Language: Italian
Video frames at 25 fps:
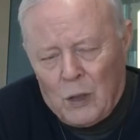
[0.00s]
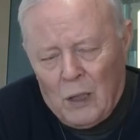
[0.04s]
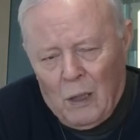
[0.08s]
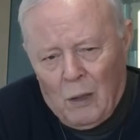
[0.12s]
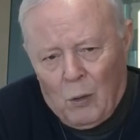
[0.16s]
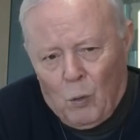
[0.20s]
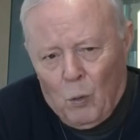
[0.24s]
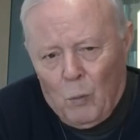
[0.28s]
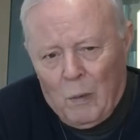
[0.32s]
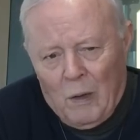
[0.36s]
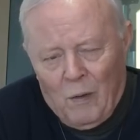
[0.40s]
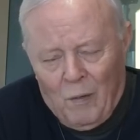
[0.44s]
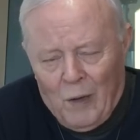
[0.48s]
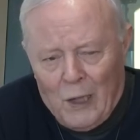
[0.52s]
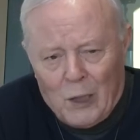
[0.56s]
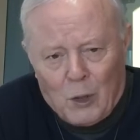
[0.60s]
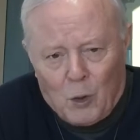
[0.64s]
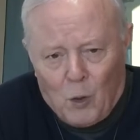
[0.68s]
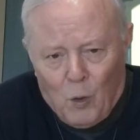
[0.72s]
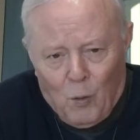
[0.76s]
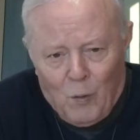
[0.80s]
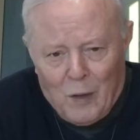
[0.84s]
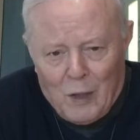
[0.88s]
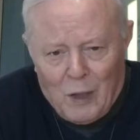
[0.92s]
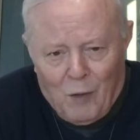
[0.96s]
come i
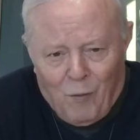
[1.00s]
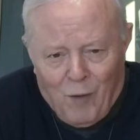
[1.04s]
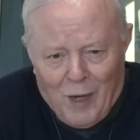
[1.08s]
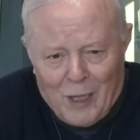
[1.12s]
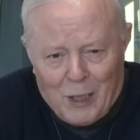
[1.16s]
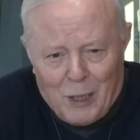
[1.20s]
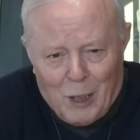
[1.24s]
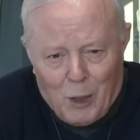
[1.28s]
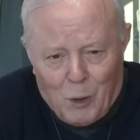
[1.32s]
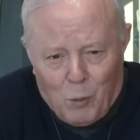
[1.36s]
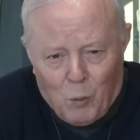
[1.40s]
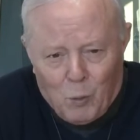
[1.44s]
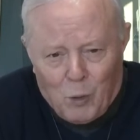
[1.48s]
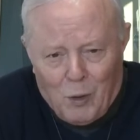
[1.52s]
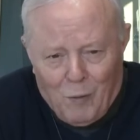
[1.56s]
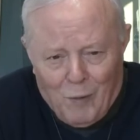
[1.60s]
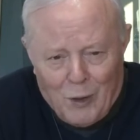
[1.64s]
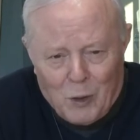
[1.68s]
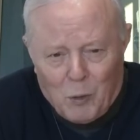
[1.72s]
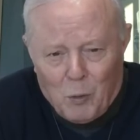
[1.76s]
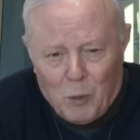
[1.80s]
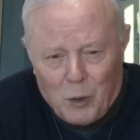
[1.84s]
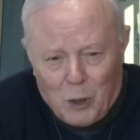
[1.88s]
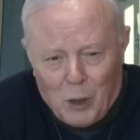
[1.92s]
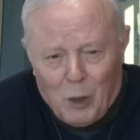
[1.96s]
vescovi, infatti tutti i
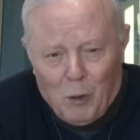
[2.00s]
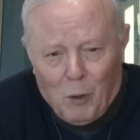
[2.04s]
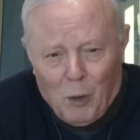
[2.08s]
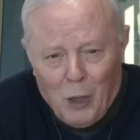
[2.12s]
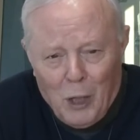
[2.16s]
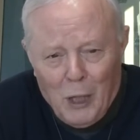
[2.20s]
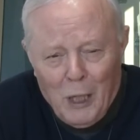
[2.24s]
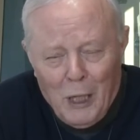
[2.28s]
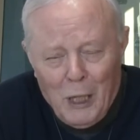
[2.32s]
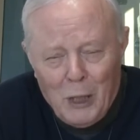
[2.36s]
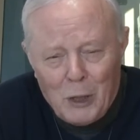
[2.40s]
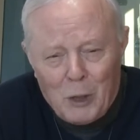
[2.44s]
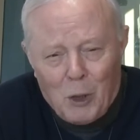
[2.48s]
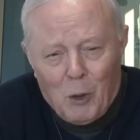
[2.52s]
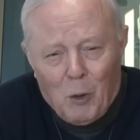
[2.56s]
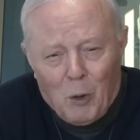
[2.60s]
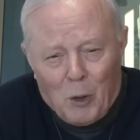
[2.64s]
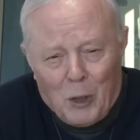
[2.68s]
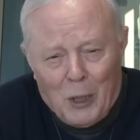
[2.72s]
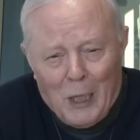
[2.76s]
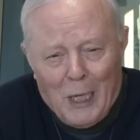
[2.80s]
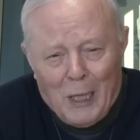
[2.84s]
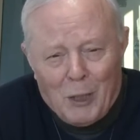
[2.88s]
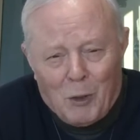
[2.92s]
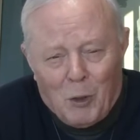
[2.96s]
vescovi ce lo, ce lo
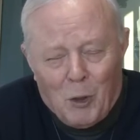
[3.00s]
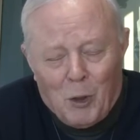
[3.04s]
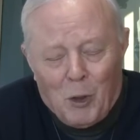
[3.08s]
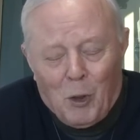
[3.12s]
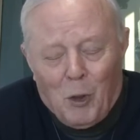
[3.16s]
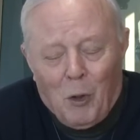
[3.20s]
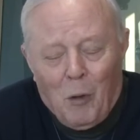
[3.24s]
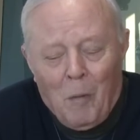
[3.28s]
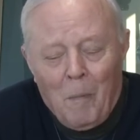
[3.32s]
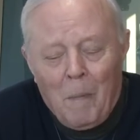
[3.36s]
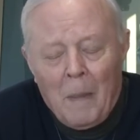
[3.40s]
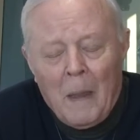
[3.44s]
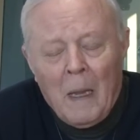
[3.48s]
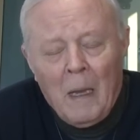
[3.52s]
chiedono,